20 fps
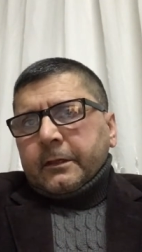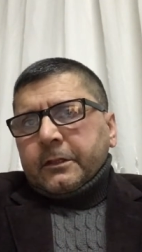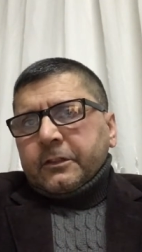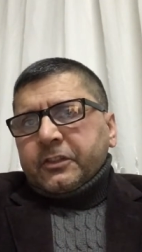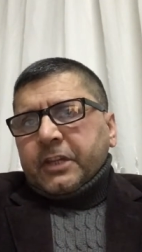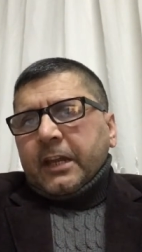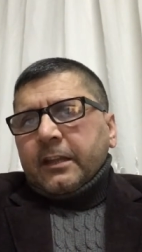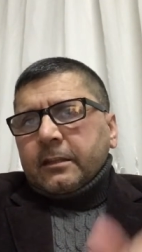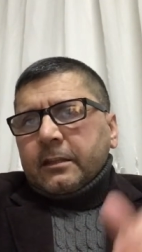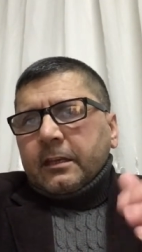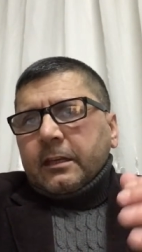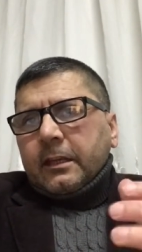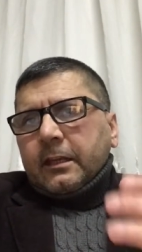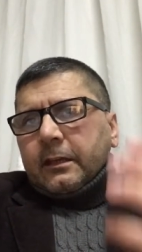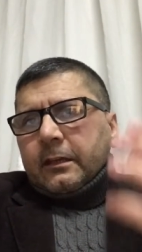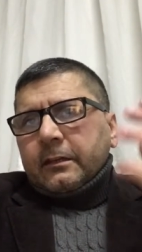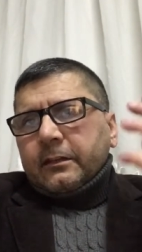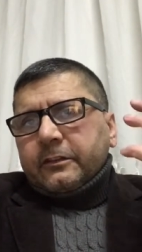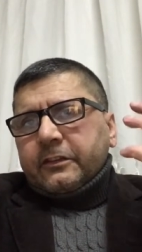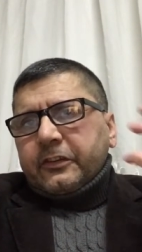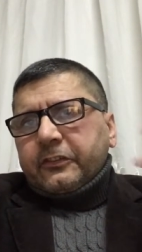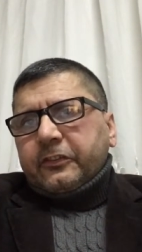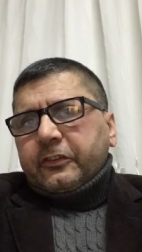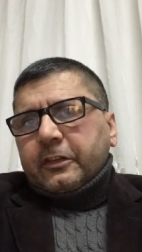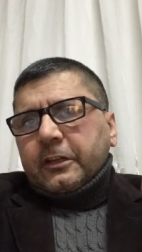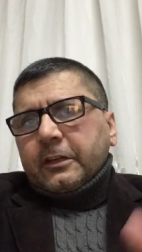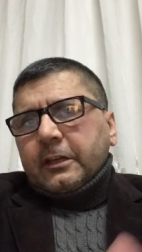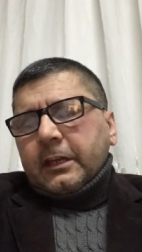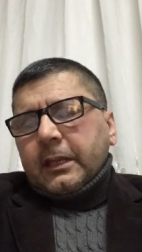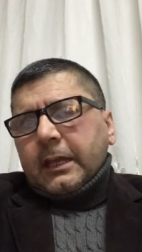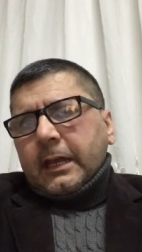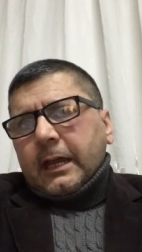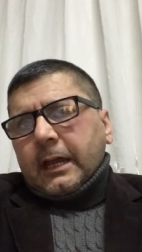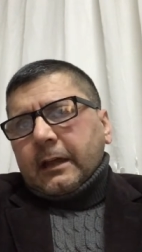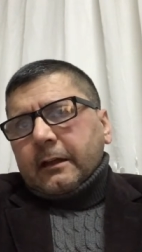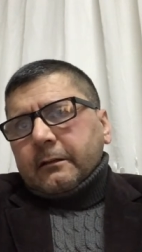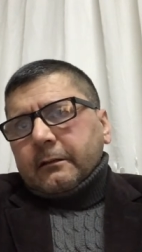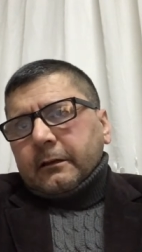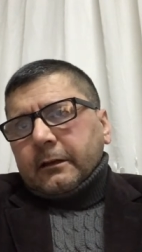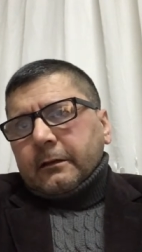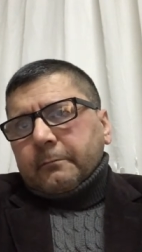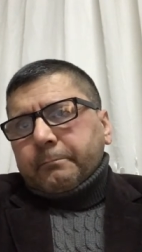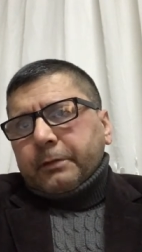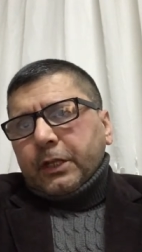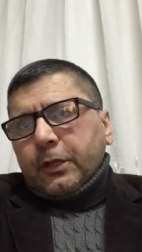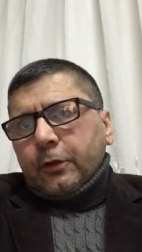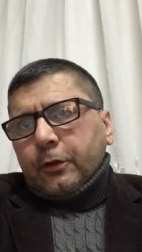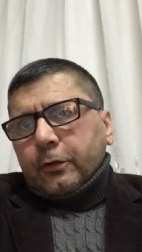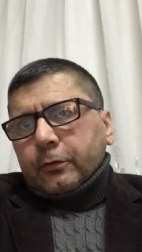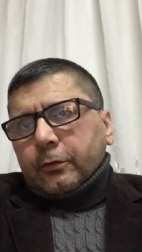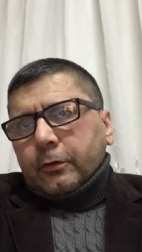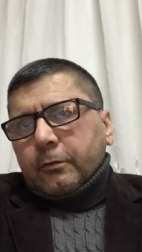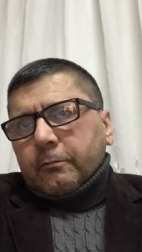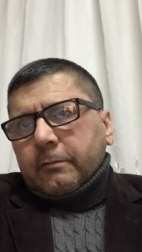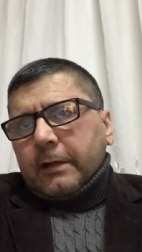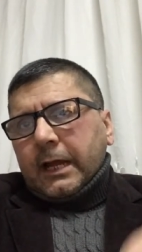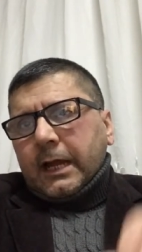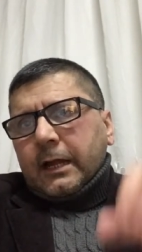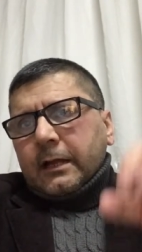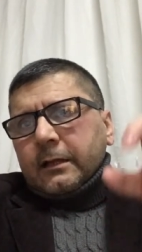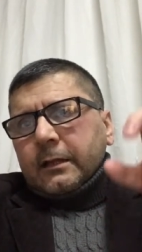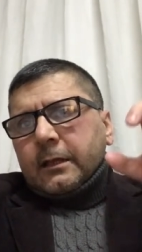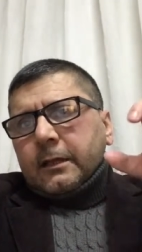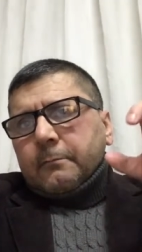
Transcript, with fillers: Kendini dizginliğe e, biliyordu ve